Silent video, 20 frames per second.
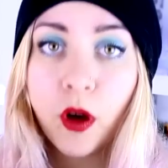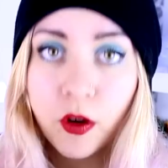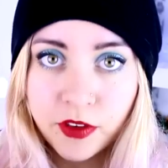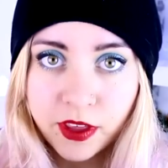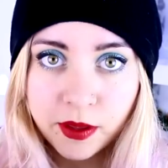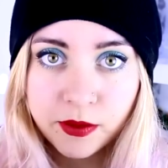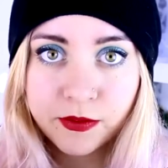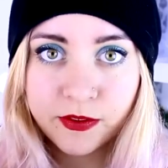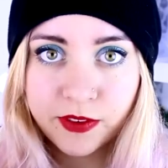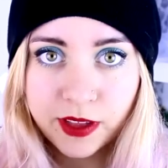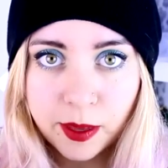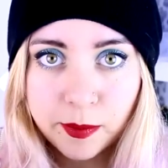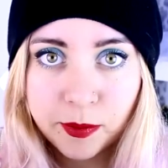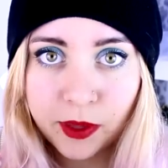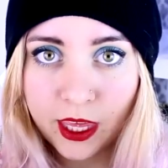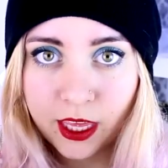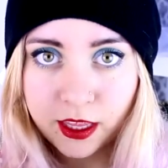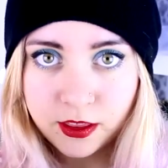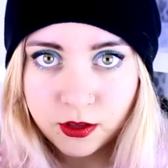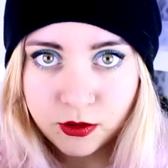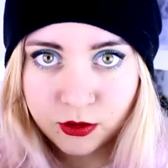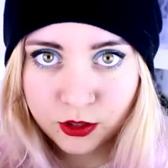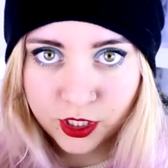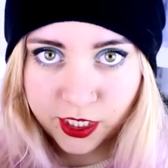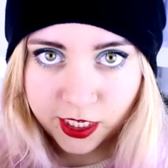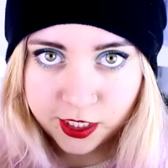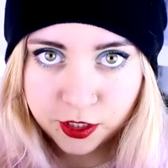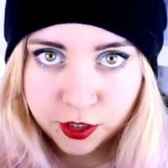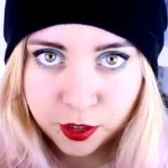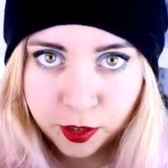Powiem Wam jedną
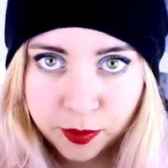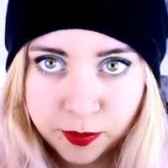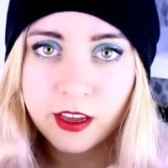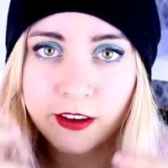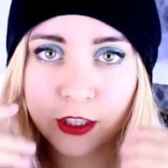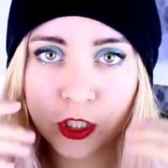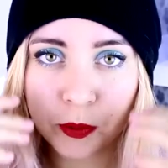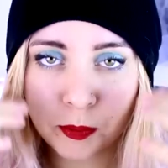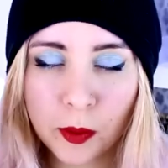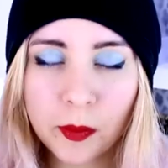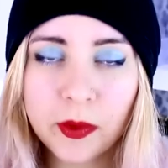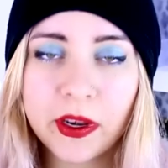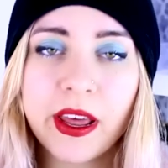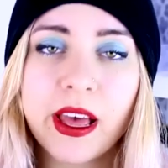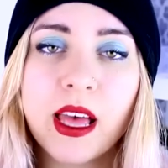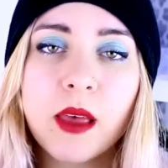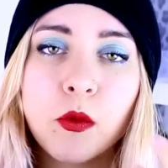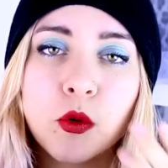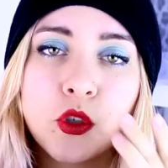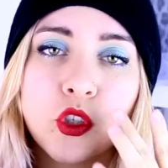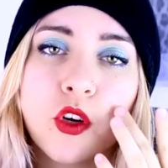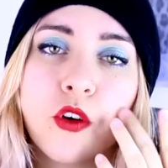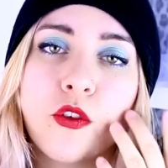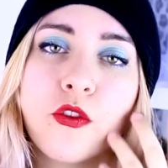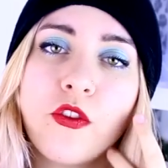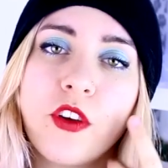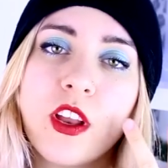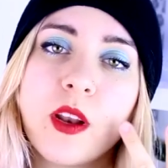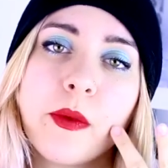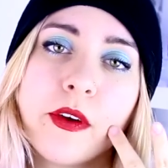rzecz. Wspominałam już o
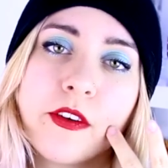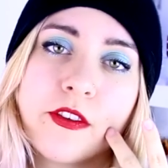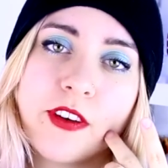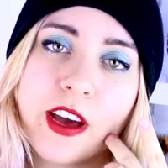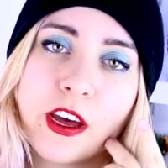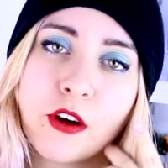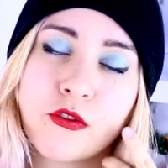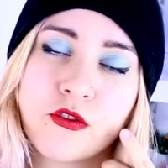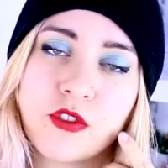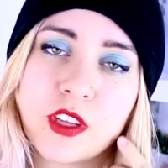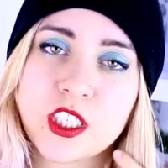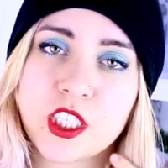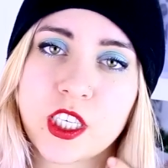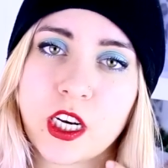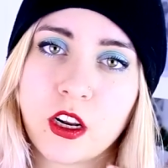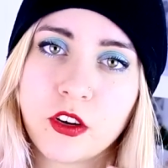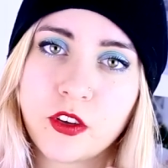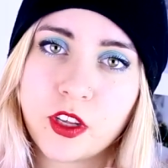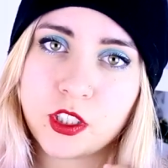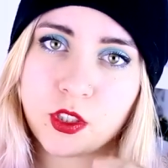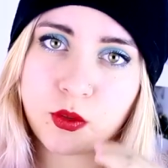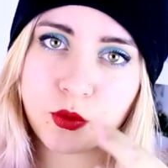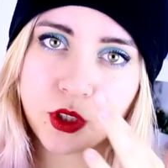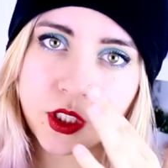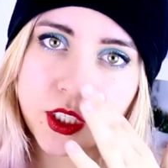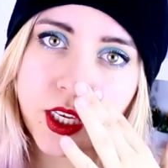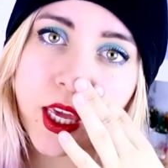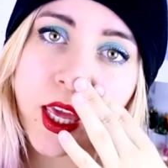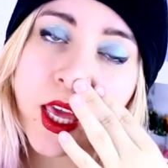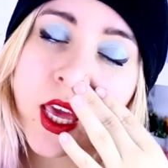filmie fanów na Szalonej
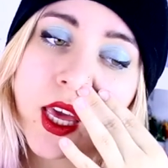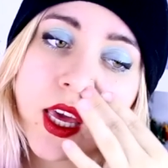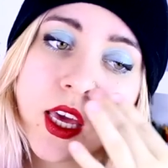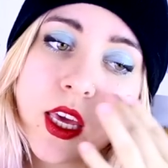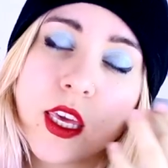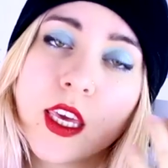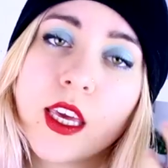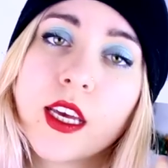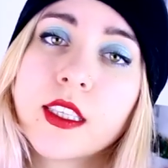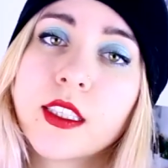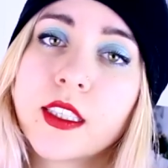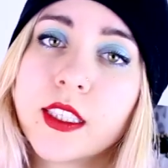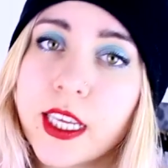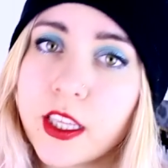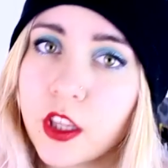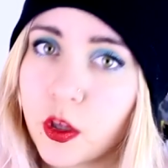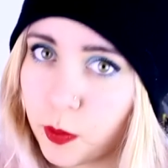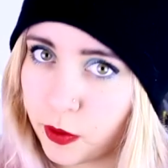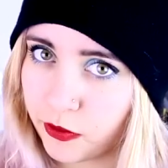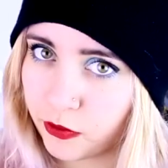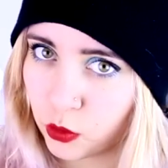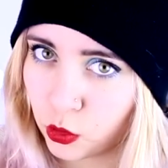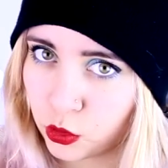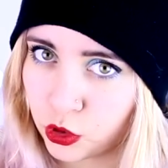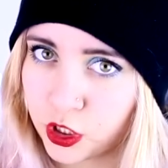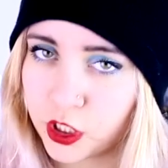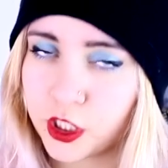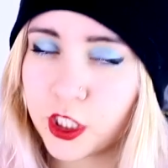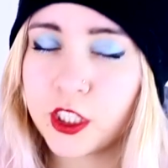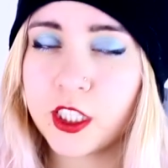Zuzi i chcę to
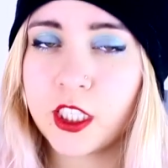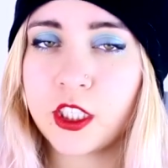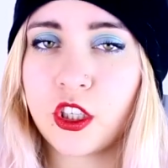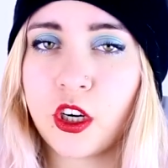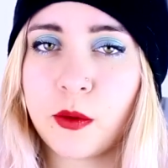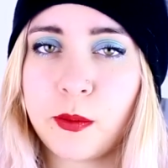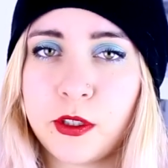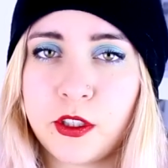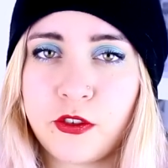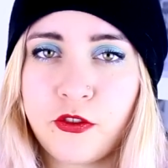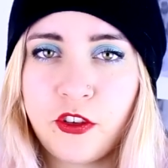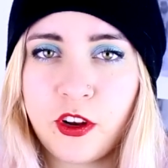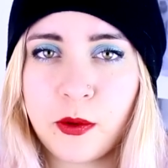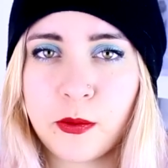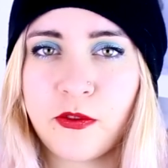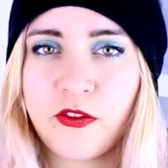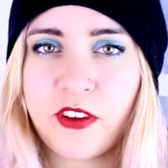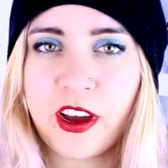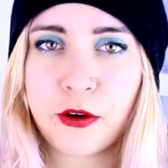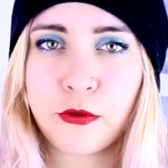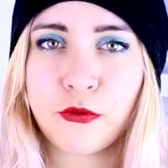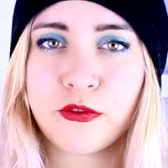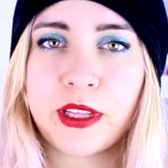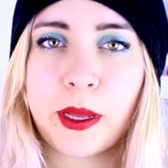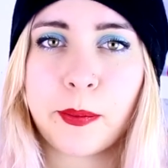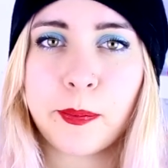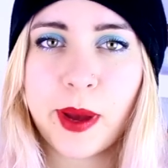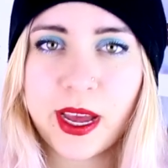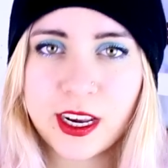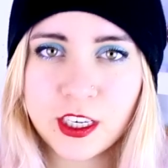powtórzyć, chcę zrobić film fanów
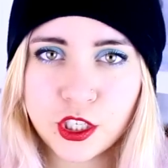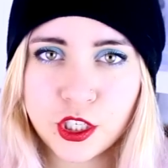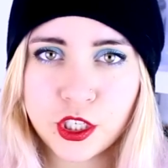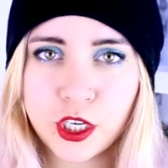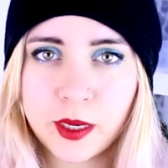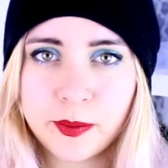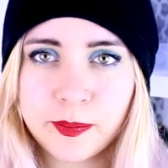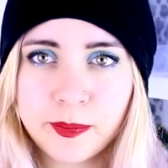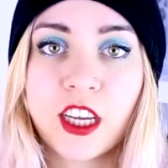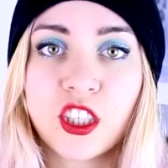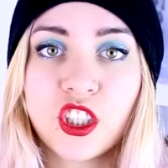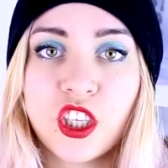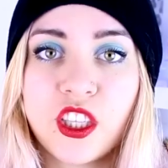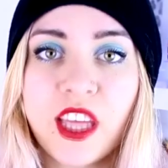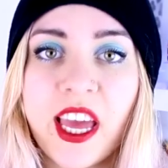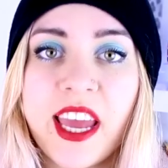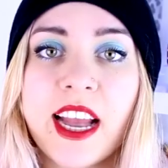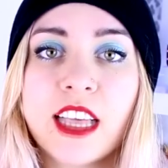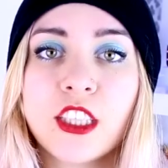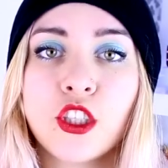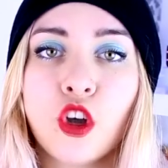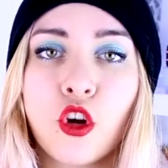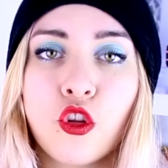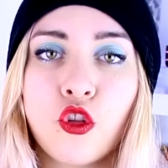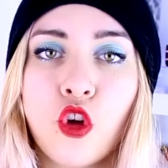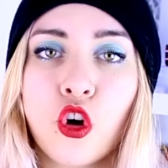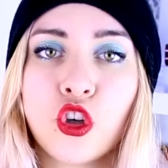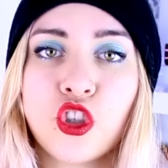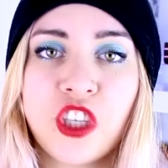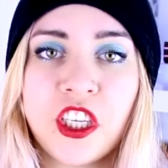na Banshee, także teraz
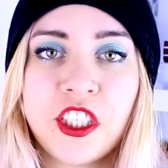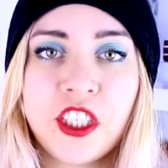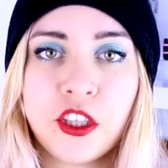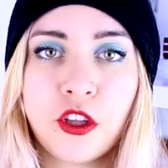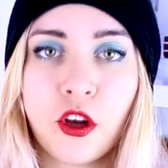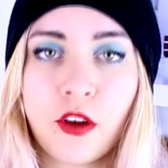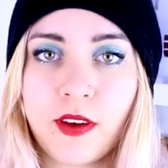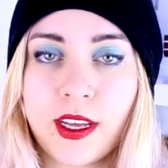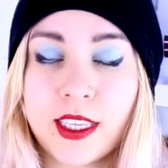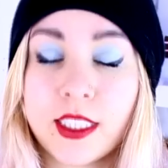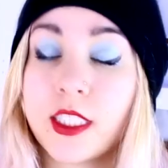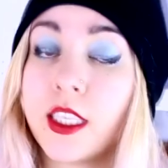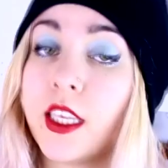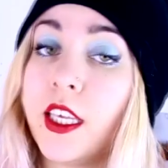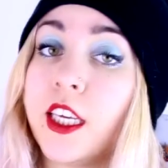odnoszę się do Was.